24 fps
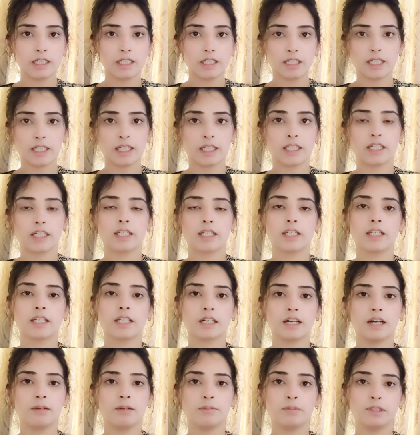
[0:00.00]
लेकिन
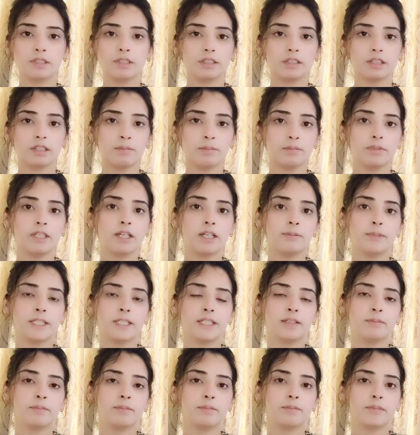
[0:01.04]
अब अब क्या
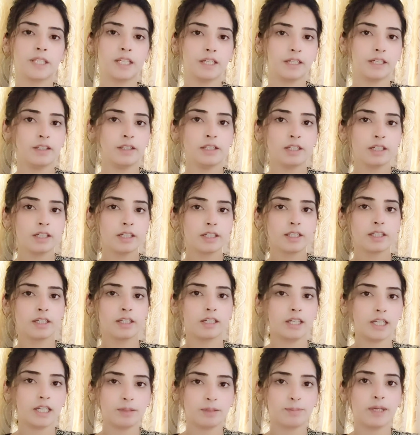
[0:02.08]
मैंने किया है कि
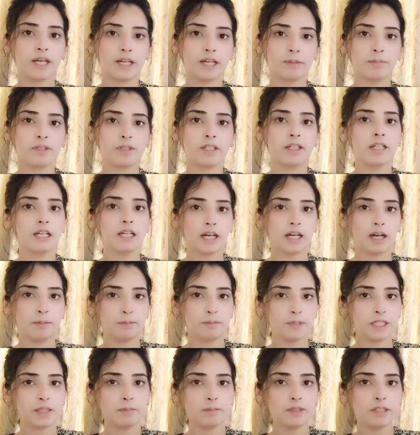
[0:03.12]
एक बैग में
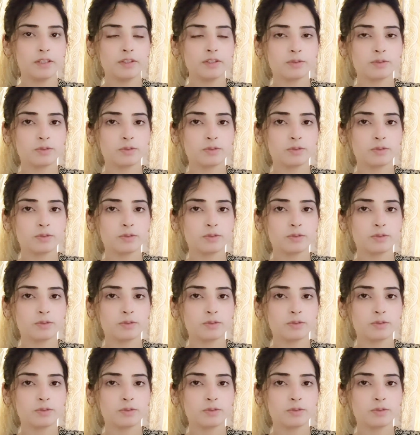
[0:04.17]
अपने भी